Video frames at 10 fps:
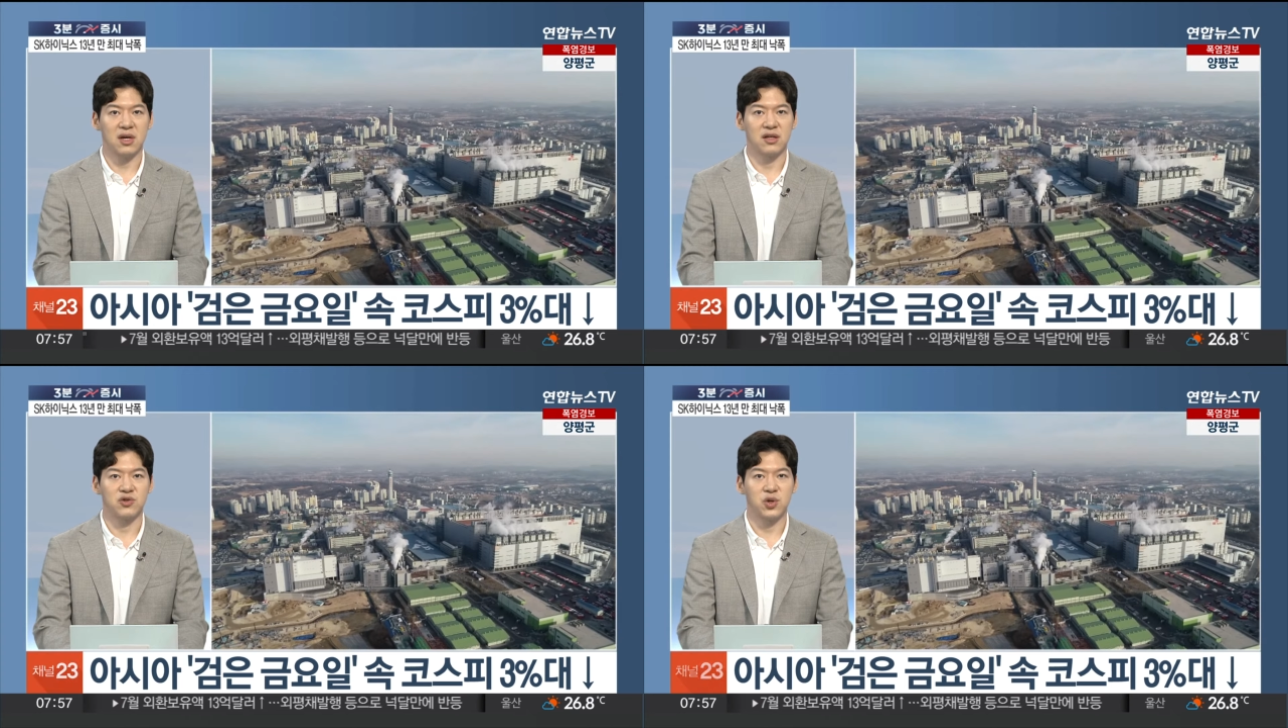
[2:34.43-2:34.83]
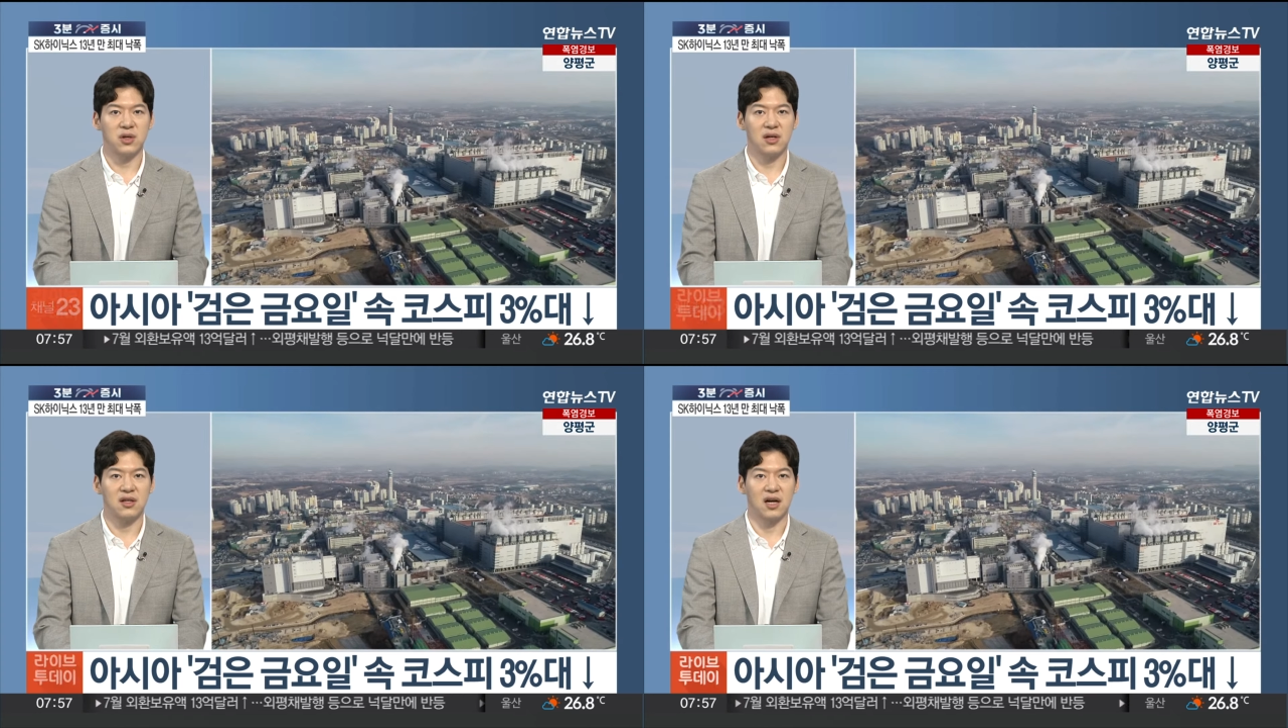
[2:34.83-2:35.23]
만에
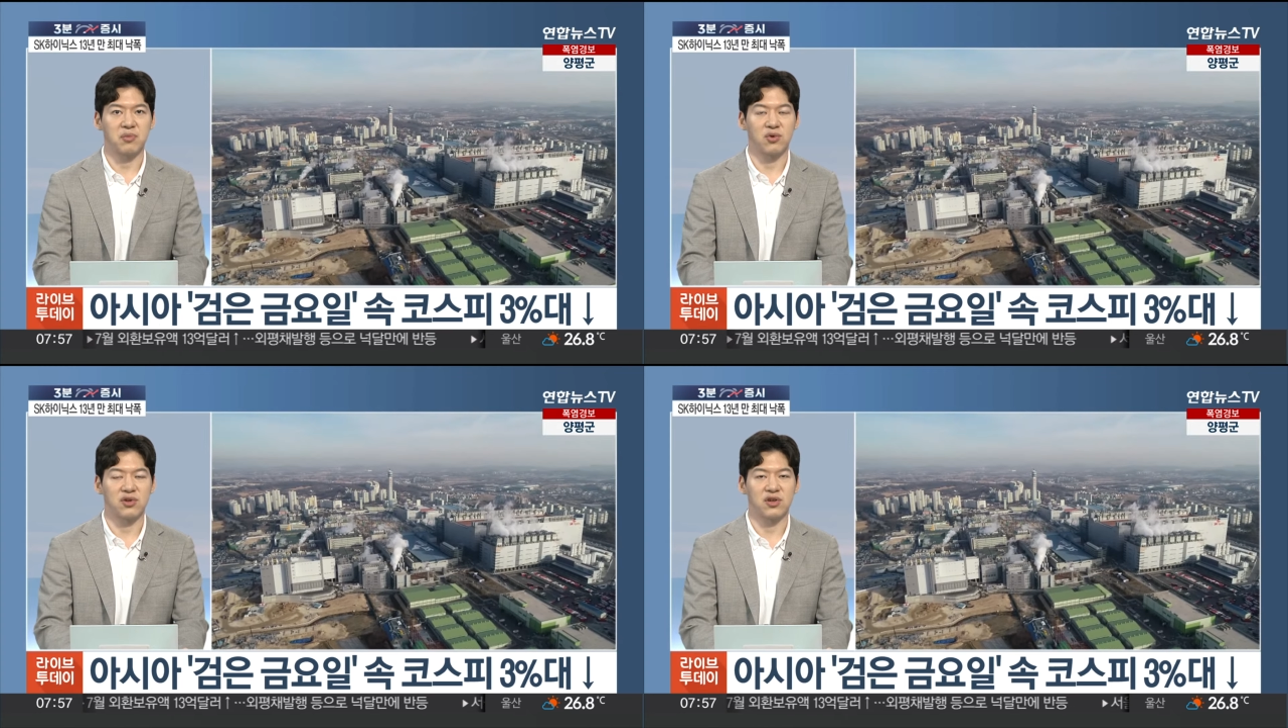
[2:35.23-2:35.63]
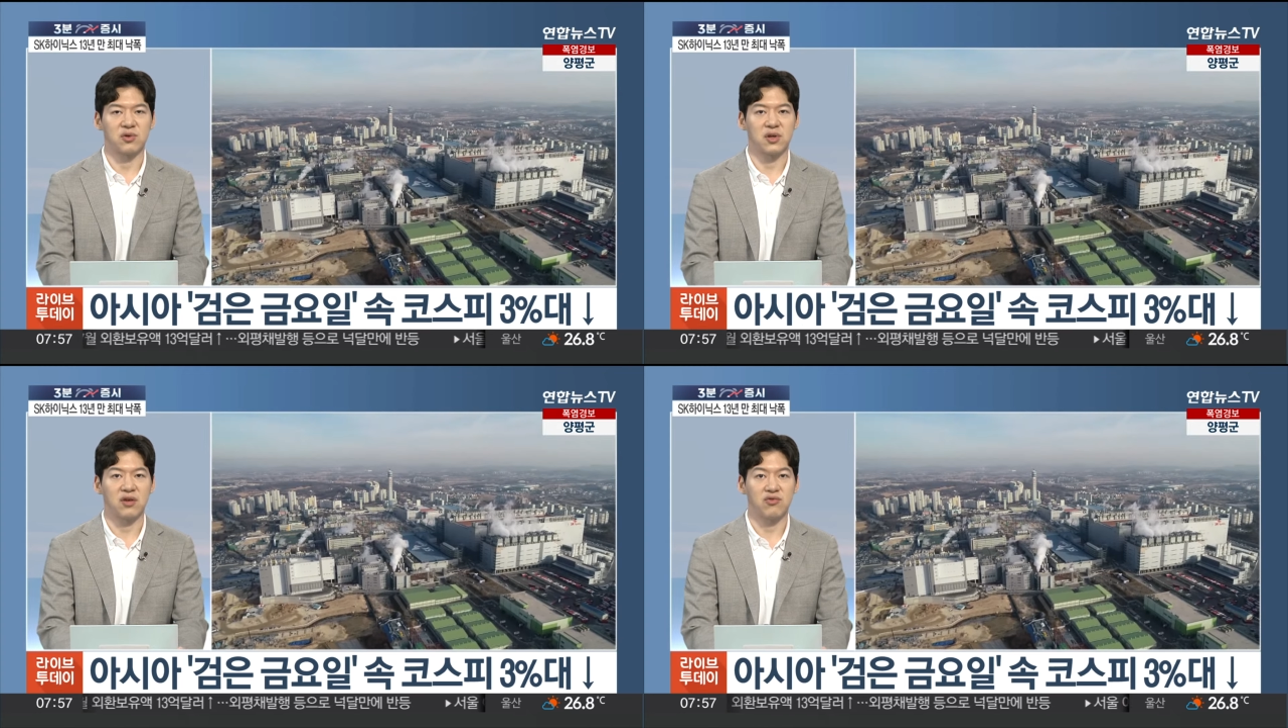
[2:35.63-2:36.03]
최대 낙폭을
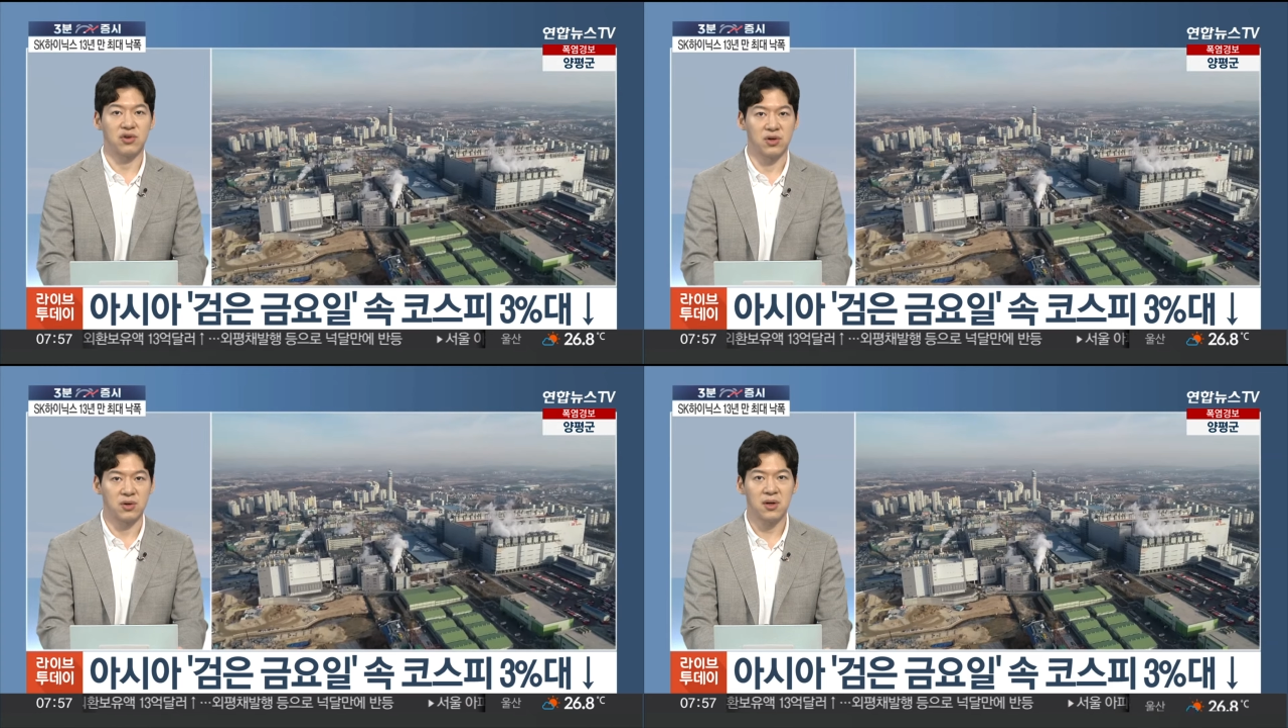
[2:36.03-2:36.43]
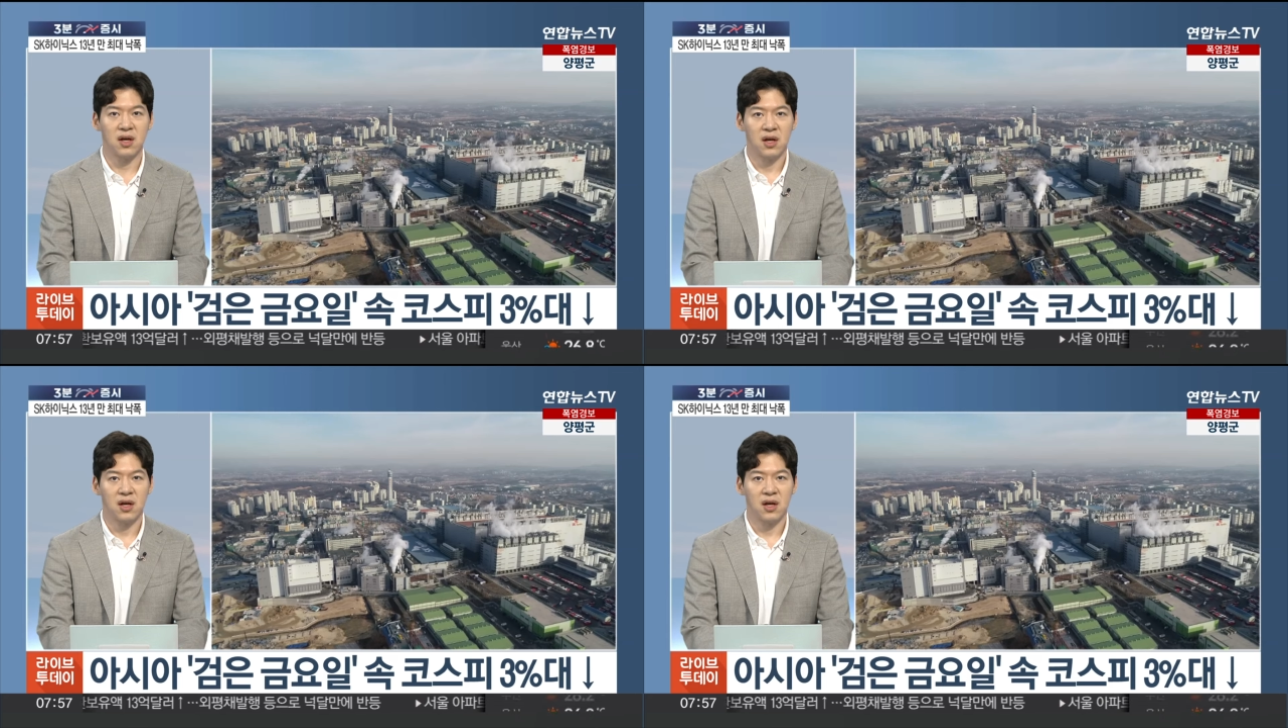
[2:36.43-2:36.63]
기록했고요.